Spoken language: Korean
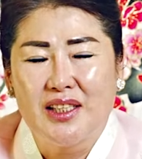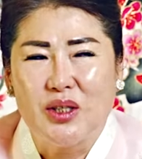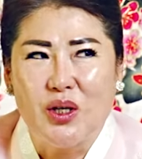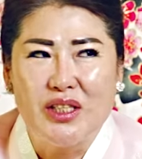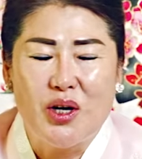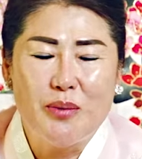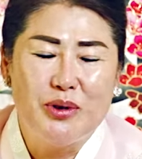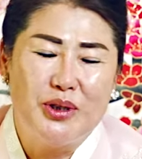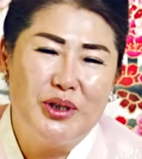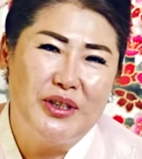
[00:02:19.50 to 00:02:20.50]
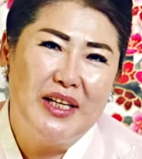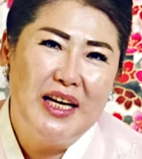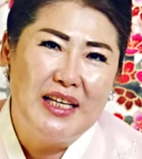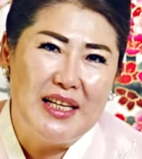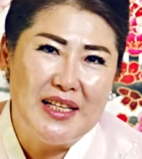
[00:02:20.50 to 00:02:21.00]
그런 여러분
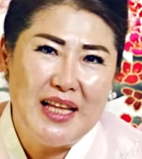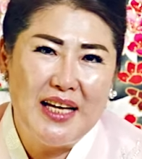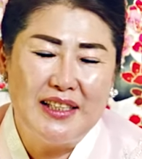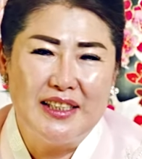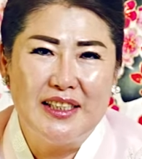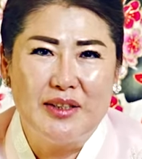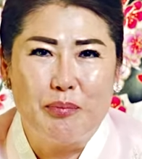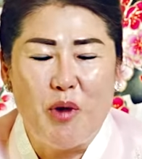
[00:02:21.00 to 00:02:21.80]
일단은